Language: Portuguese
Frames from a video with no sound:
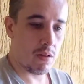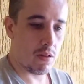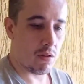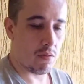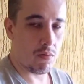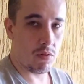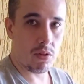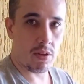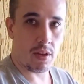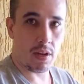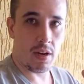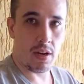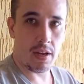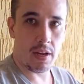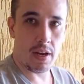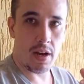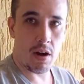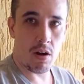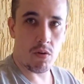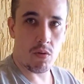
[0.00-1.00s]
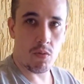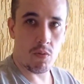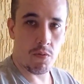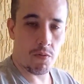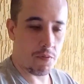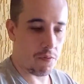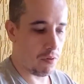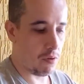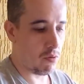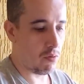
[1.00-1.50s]
vou ter que ligar o
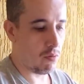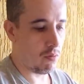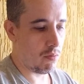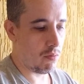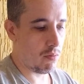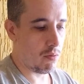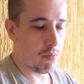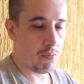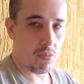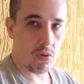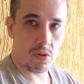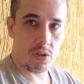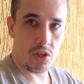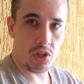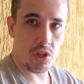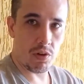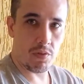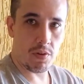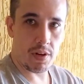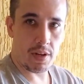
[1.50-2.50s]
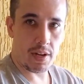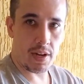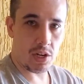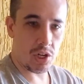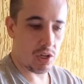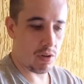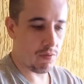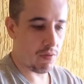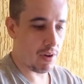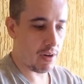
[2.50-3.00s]
fio positivo e
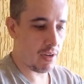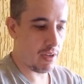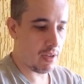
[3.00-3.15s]
negativo